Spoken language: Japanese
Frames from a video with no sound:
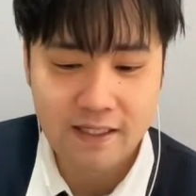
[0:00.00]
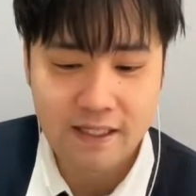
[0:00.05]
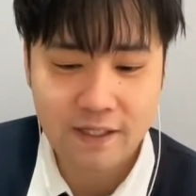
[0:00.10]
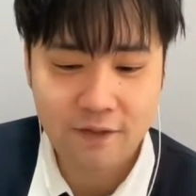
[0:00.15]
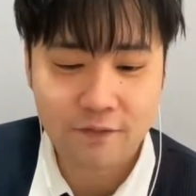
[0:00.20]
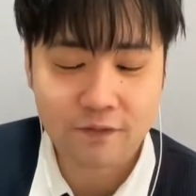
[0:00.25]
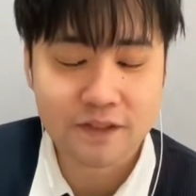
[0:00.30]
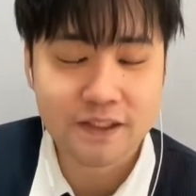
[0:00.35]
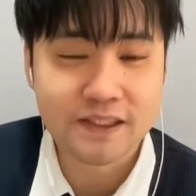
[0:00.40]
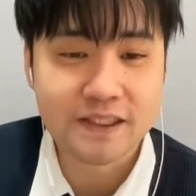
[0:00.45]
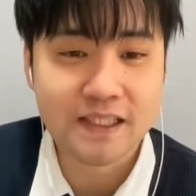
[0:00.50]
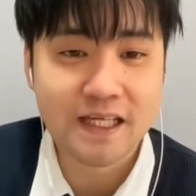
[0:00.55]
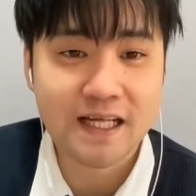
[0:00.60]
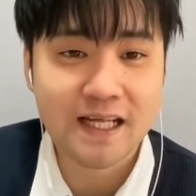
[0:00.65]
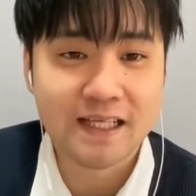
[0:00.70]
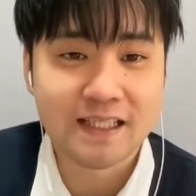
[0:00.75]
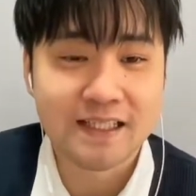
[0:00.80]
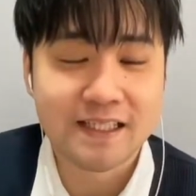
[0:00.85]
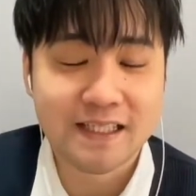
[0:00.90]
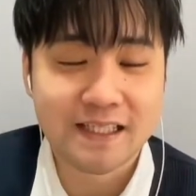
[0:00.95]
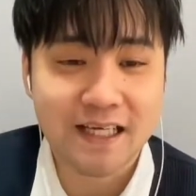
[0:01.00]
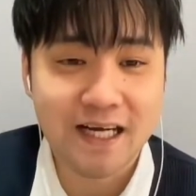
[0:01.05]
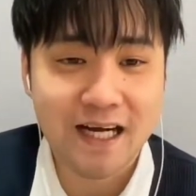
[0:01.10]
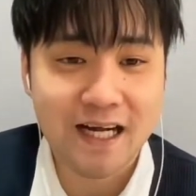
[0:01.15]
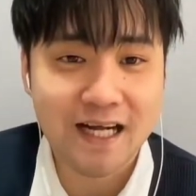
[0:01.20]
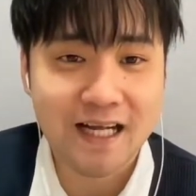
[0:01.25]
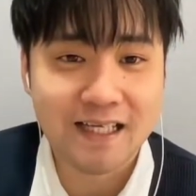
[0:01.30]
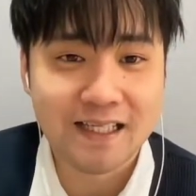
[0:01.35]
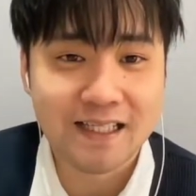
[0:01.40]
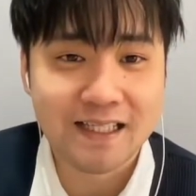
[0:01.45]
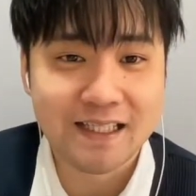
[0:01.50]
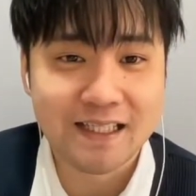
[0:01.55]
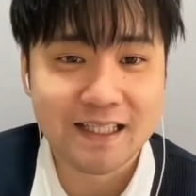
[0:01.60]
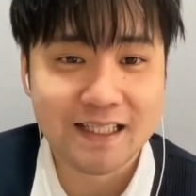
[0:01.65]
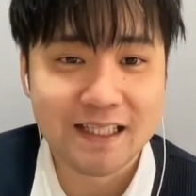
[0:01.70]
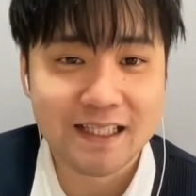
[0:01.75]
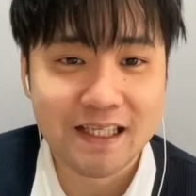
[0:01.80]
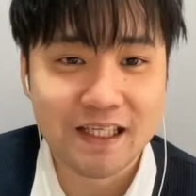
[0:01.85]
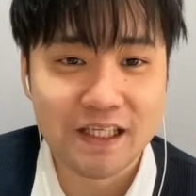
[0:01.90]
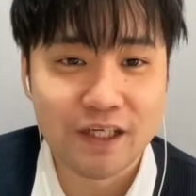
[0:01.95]
で、こちら、
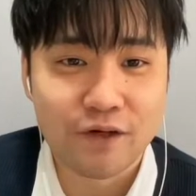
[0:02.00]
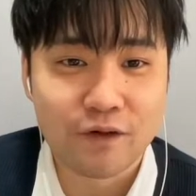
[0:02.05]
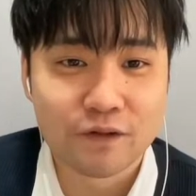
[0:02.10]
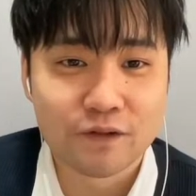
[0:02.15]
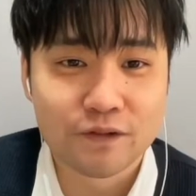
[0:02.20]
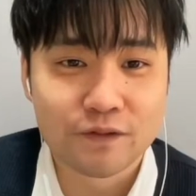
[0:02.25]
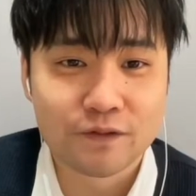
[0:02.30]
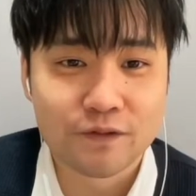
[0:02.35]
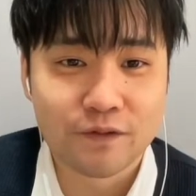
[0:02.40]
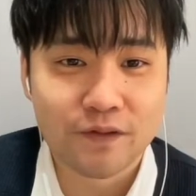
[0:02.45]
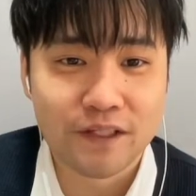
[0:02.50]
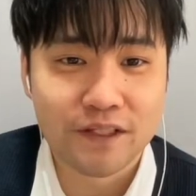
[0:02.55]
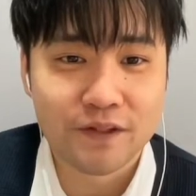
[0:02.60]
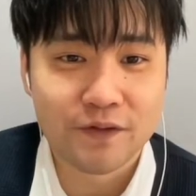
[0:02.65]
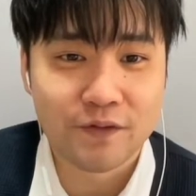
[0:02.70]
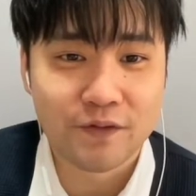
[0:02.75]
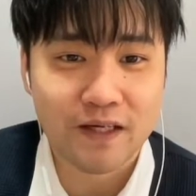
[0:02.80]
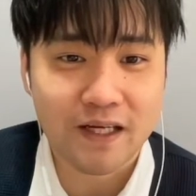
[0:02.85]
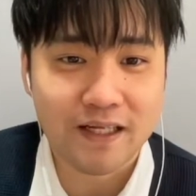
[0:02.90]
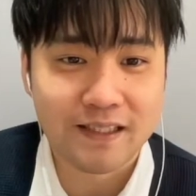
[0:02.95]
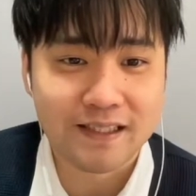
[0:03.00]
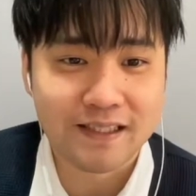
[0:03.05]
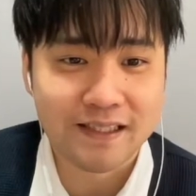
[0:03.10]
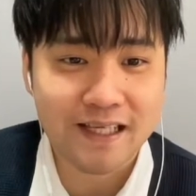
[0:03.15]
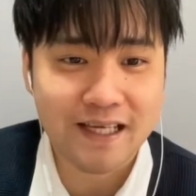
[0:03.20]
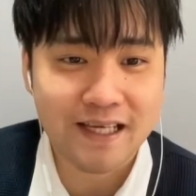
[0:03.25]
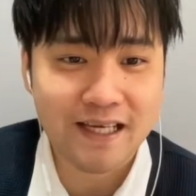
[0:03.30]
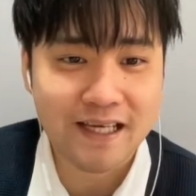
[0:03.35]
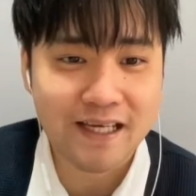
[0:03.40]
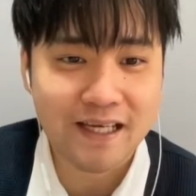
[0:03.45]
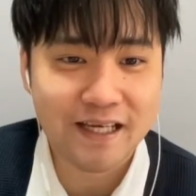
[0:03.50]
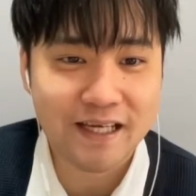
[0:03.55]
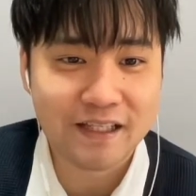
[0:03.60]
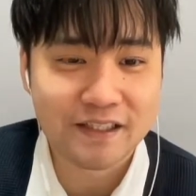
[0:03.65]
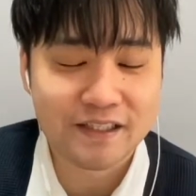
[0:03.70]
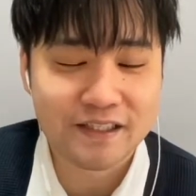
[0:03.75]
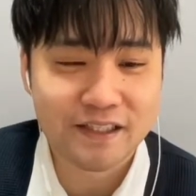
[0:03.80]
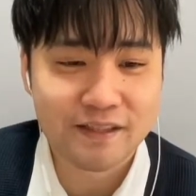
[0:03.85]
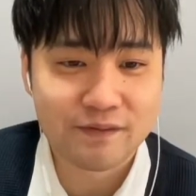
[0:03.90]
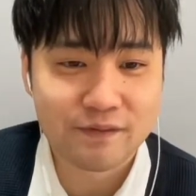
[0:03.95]
光に絵本色攻撃強化。
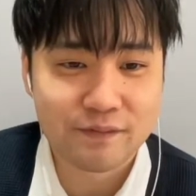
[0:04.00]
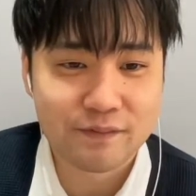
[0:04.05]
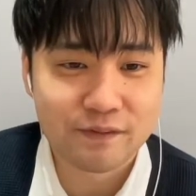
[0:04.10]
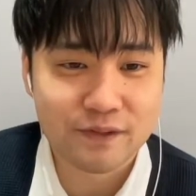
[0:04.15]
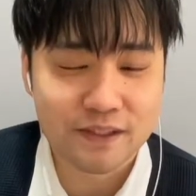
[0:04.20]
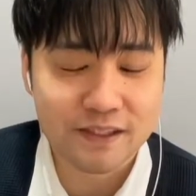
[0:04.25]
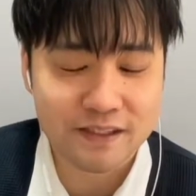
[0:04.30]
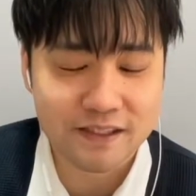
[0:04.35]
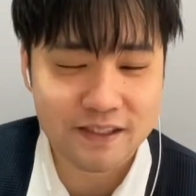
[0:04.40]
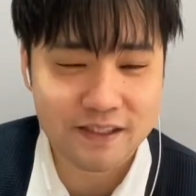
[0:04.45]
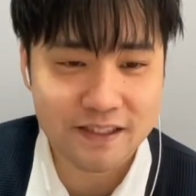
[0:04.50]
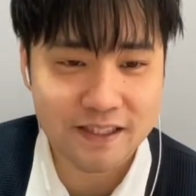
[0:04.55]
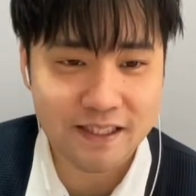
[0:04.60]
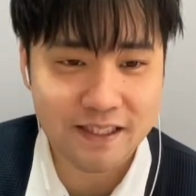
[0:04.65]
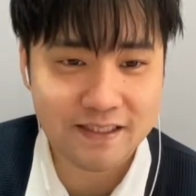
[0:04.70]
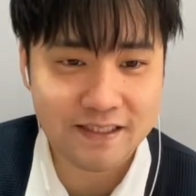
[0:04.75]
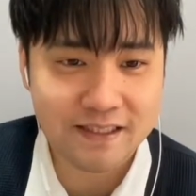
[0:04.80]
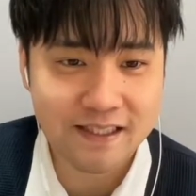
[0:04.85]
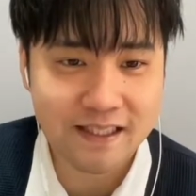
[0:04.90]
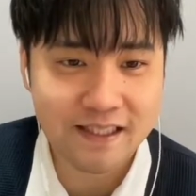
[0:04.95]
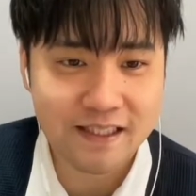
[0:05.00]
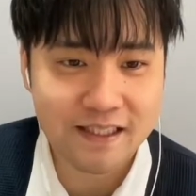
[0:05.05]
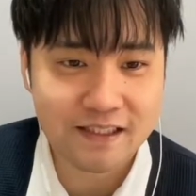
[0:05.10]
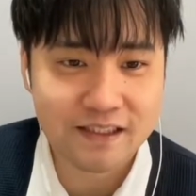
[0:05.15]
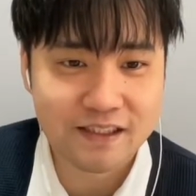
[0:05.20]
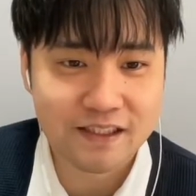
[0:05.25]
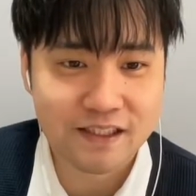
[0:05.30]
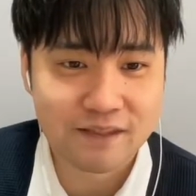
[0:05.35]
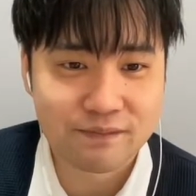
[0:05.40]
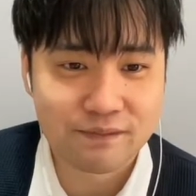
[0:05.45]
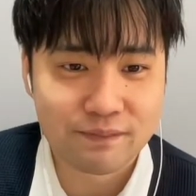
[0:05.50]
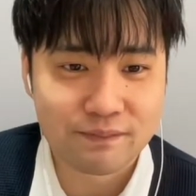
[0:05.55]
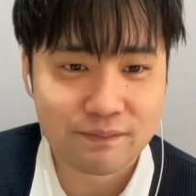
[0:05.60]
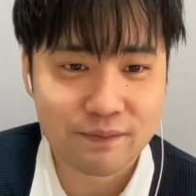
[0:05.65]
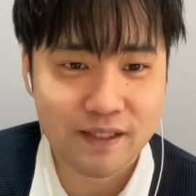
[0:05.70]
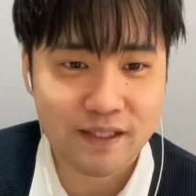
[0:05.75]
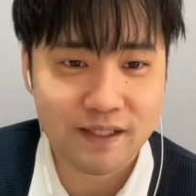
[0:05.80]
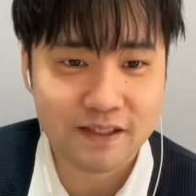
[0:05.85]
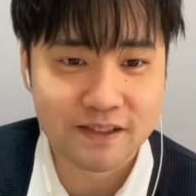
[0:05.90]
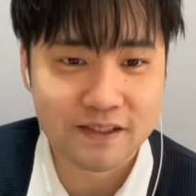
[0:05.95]
で、スキル、潜在が
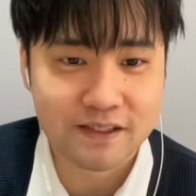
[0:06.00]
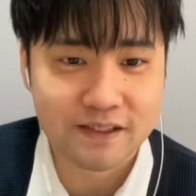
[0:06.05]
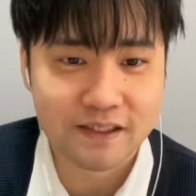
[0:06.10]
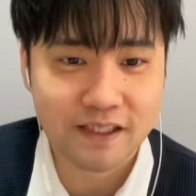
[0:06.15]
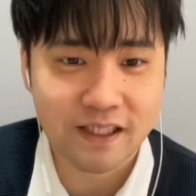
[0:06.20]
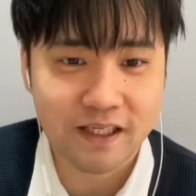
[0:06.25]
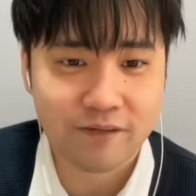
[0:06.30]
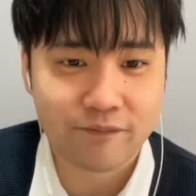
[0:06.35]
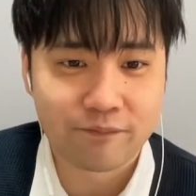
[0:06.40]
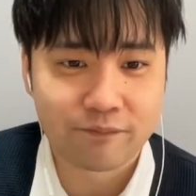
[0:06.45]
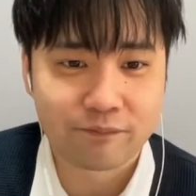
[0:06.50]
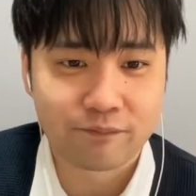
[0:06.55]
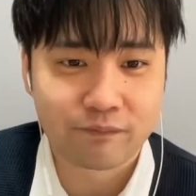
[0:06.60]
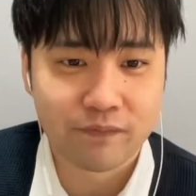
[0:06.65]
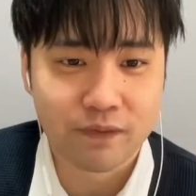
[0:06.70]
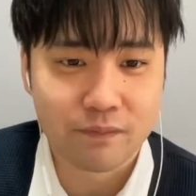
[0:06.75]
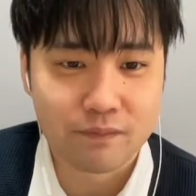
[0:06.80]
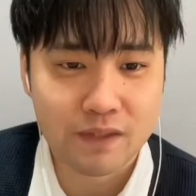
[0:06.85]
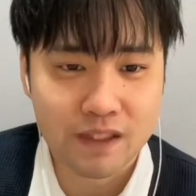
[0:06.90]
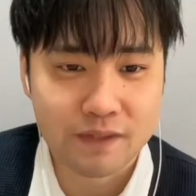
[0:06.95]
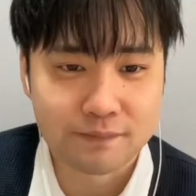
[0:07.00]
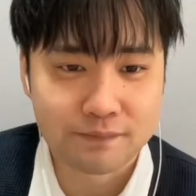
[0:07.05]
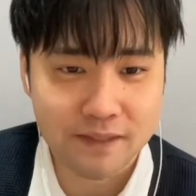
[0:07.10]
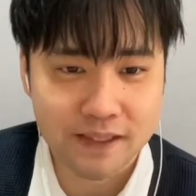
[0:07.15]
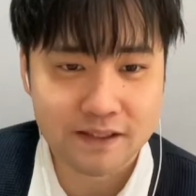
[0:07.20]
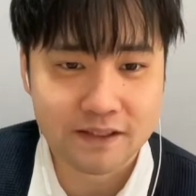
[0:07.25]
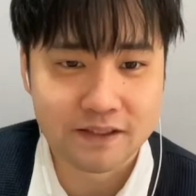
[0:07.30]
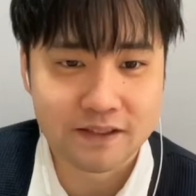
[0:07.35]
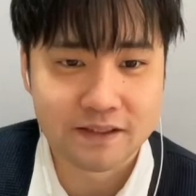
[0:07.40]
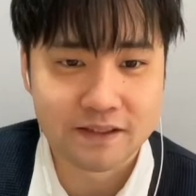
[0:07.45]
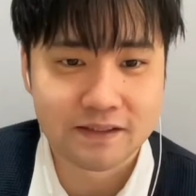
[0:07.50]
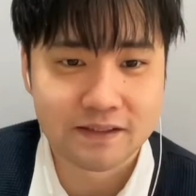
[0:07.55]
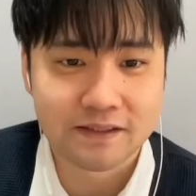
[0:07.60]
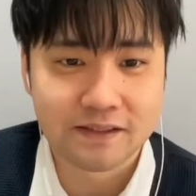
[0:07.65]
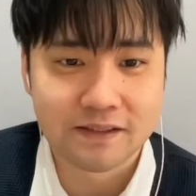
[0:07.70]
スキルプラスに、プラスプラス。